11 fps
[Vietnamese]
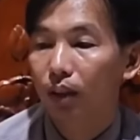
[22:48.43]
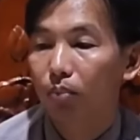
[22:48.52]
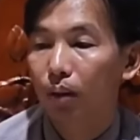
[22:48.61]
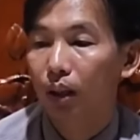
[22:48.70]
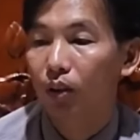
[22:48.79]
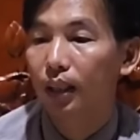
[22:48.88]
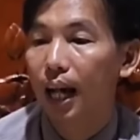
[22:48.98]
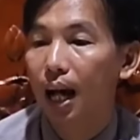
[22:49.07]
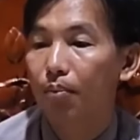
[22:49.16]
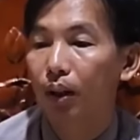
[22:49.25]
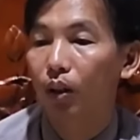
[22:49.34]
tơ mình có
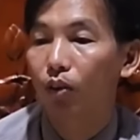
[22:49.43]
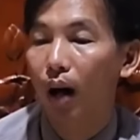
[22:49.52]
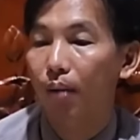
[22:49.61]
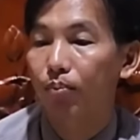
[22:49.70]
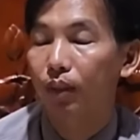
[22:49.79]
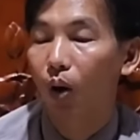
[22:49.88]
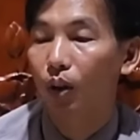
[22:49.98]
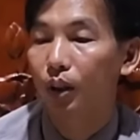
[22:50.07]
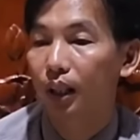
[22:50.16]
da mình có phạm tội